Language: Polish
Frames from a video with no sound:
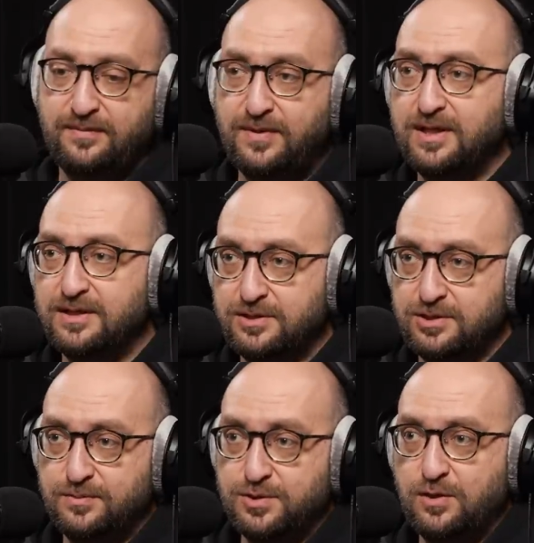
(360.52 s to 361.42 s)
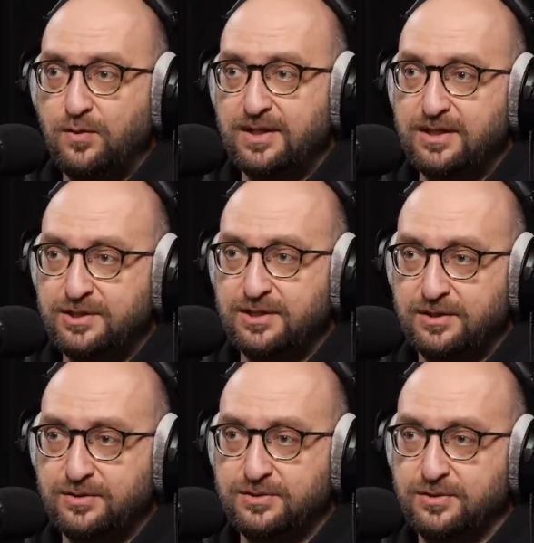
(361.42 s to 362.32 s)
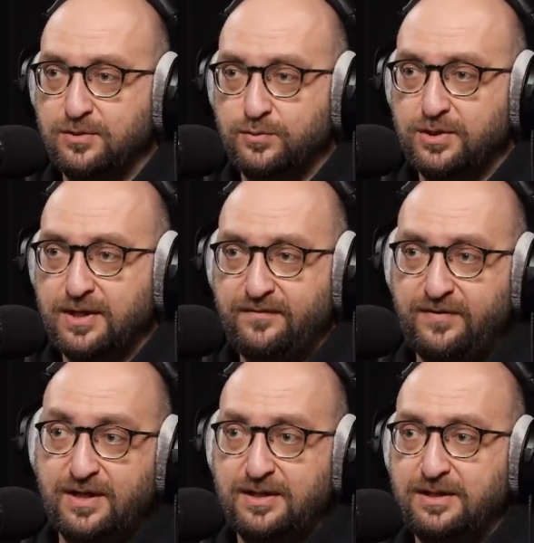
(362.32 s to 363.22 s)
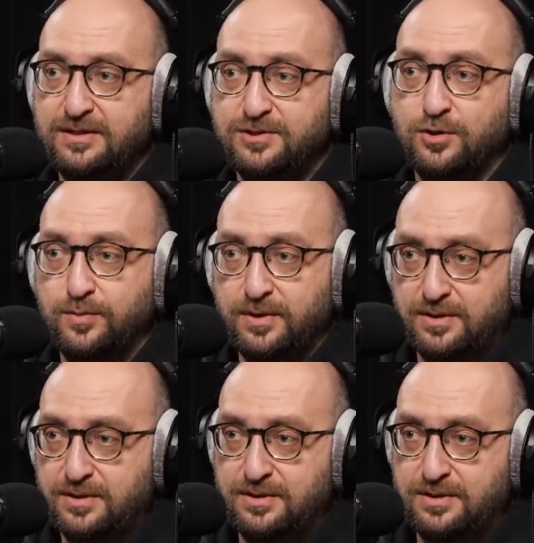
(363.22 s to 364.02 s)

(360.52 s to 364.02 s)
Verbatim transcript: epigenetyczna przekłada się na to, co komórka finalnie zrobi.